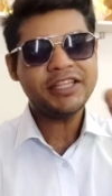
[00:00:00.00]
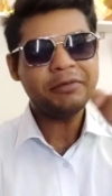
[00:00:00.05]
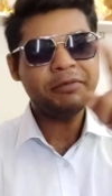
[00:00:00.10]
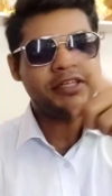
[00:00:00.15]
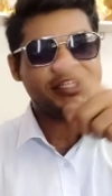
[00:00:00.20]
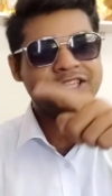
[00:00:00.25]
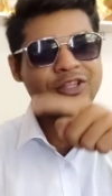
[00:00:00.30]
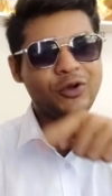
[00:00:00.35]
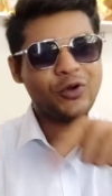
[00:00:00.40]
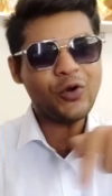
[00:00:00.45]

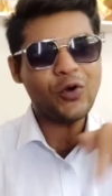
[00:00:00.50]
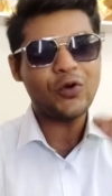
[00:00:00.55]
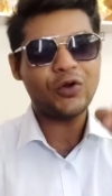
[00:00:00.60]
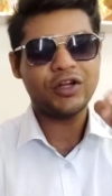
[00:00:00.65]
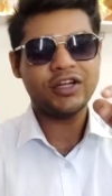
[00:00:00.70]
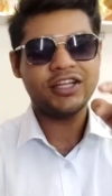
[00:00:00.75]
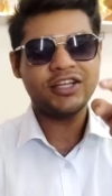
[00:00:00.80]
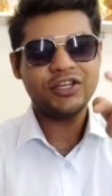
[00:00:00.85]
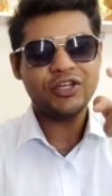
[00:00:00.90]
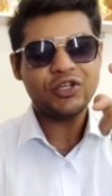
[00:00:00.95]
পৃথিবীটা তো গোল
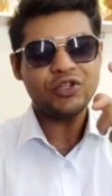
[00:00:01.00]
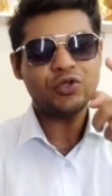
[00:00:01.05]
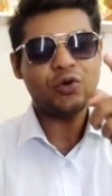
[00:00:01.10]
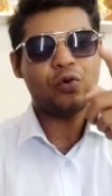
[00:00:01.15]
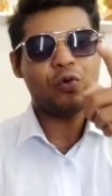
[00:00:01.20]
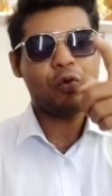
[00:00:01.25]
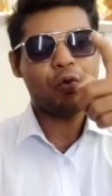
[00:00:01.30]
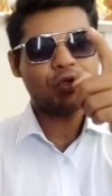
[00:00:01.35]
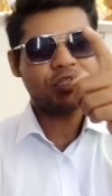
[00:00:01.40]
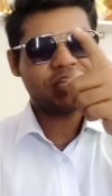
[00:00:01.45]
তো
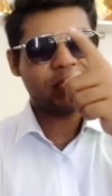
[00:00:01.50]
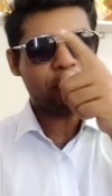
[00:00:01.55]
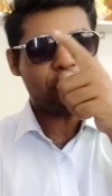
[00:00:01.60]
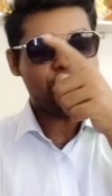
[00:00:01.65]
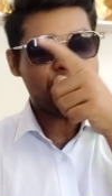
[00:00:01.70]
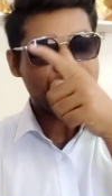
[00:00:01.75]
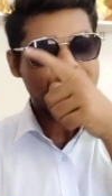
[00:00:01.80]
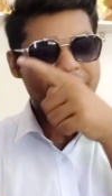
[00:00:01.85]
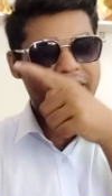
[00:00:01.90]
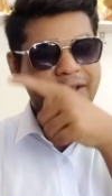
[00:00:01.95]
ও যে
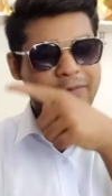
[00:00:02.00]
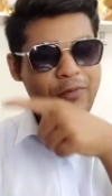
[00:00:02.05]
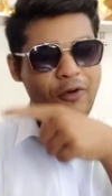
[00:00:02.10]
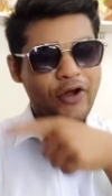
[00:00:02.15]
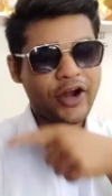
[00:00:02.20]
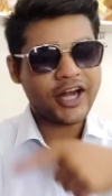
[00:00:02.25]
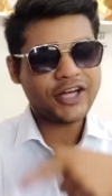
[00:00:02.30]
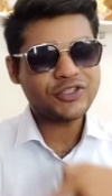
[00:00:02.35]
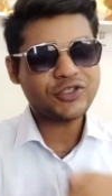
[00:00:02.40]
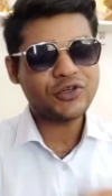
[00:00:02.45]
পড়বে
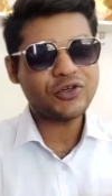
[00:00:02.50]
পড়ার